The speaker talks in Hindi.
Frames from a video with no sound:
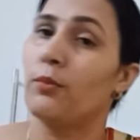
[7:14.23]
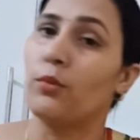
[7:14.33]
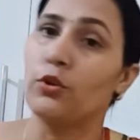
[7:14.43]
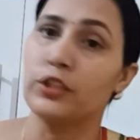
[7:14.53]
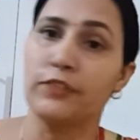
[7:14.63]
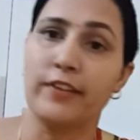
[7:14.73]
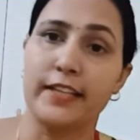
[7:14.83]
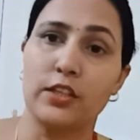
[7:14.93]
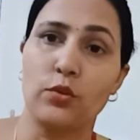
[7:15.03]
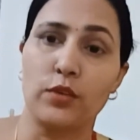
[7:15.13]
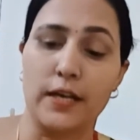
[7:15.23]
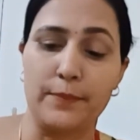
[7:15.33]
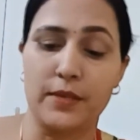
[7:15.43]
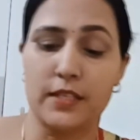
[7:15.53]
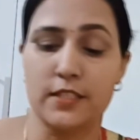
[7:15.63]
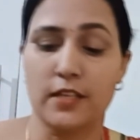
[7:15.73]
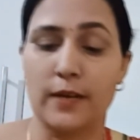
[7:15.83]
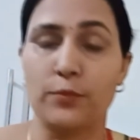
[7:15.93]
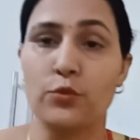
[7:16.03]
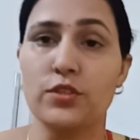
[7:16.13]
बहुत ही फ़ायदा होगा आपका
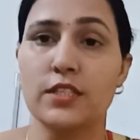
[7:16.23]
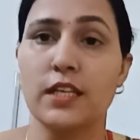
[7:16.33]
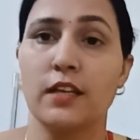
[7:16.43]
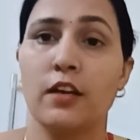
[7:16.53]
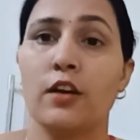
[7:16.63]
आपको इससे